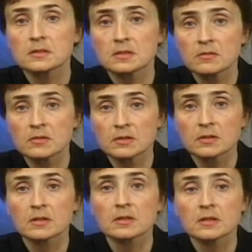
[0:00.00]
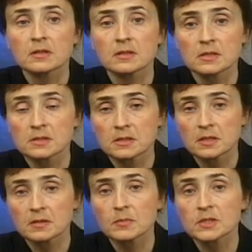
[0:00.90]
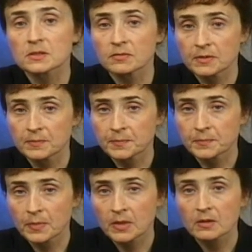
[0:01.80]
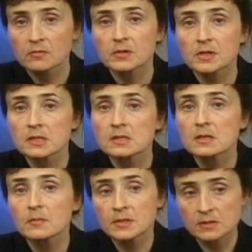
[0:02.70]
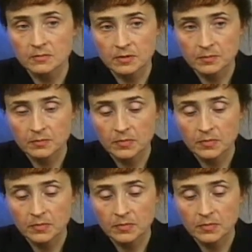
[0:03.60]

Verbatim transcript: Северной России, Москве, в Красной Москве.